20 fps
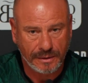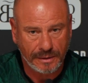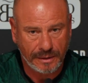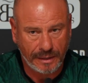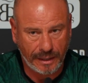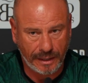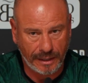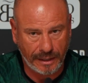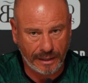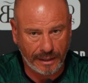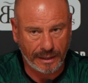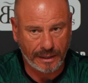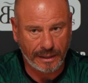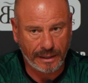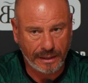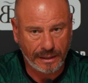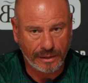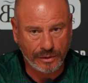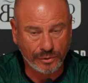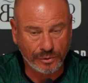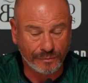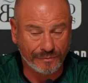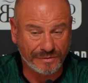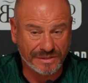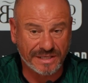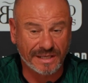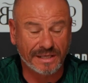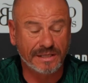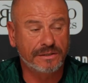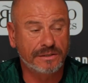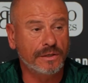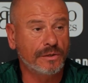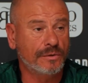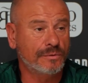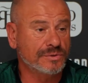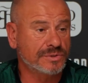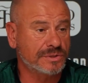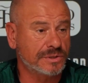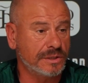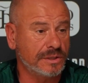Uh, e o Vizela tem
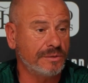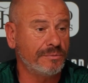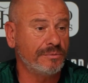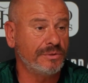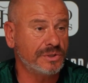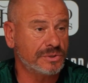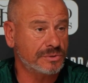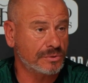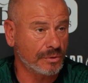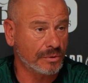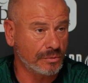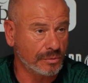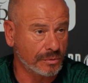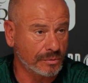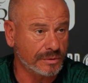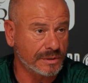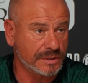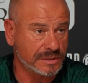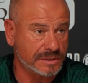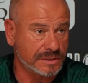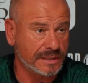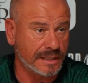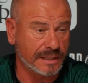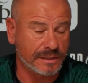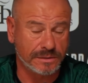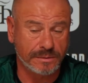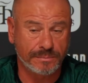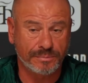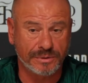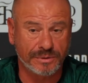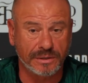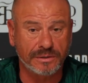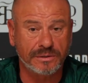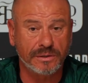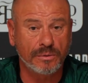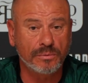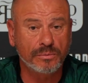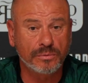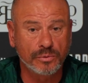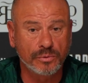conseguido isto ao longo destes anos. E, portanto, é
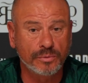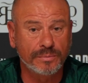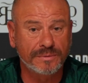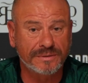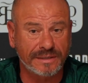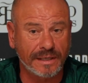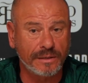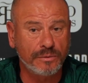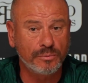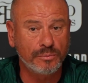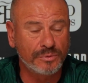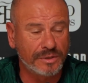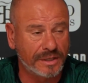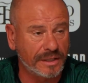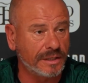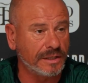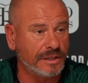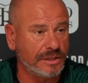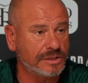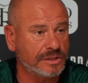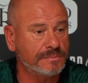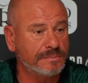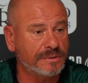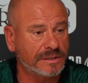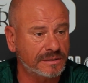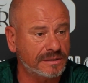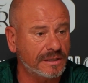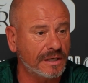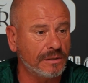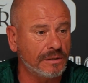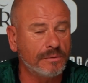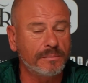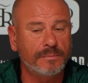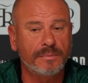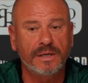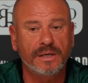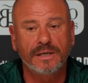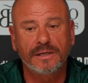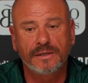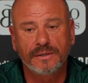um clube que tem um carisma, que tem
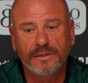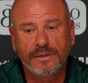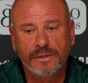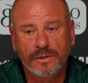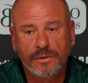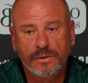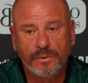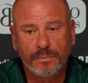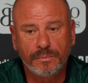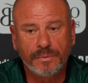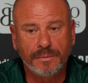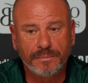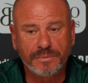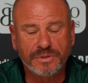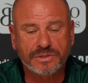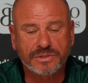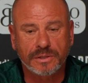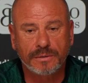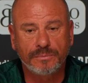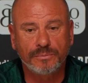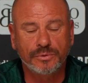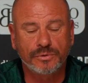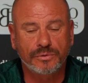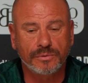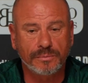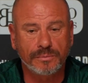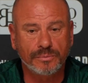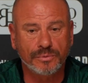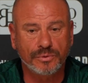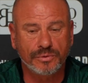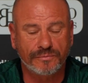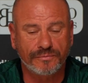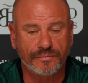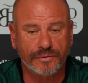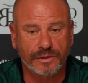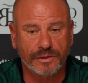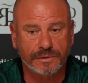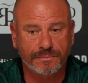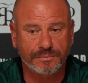uma, uma mística muito, muito forte.